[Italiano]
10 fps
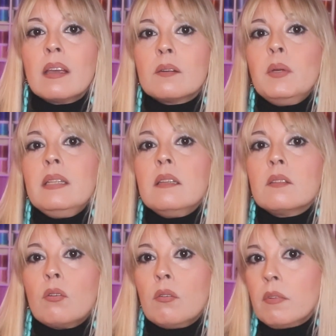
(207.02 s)
Quindi
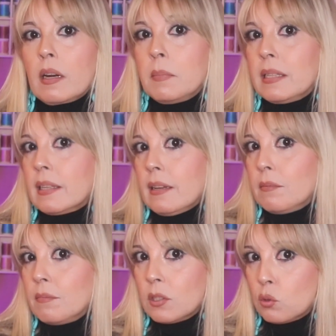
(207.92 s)
sono
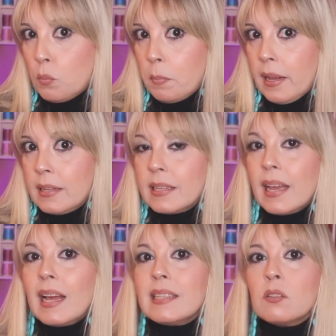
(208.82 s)
veramente
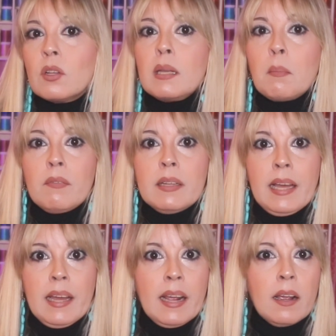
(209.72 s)
stupende. E adesso andiamo a
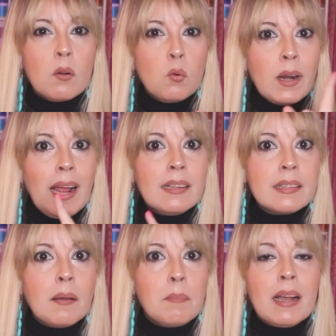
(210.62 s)
vedere
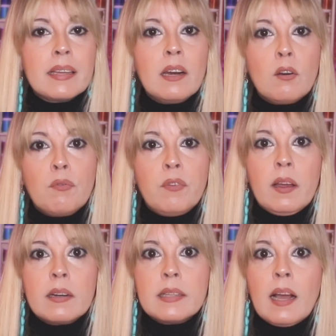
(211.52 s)
un'altra macchina in
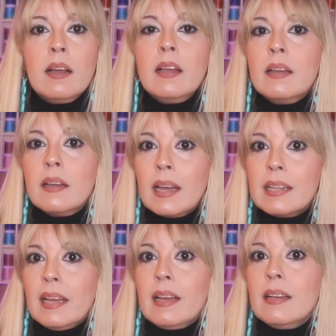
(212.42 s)
offerta
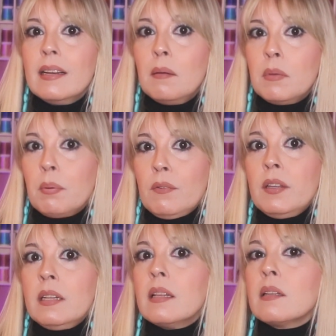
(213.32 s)
ed è la mia
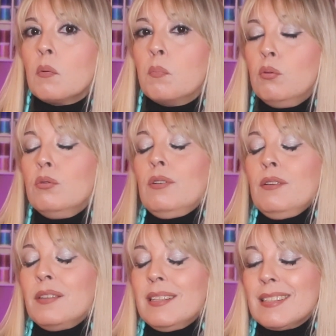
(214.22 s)
preferita dal punto
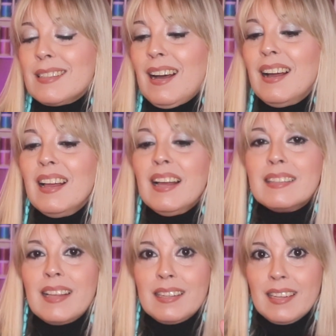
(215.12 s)
di vista
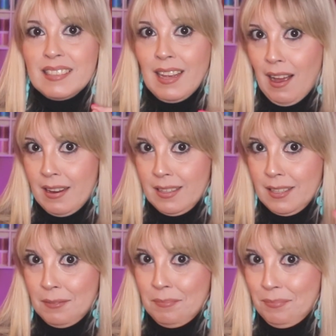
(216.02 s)
del design.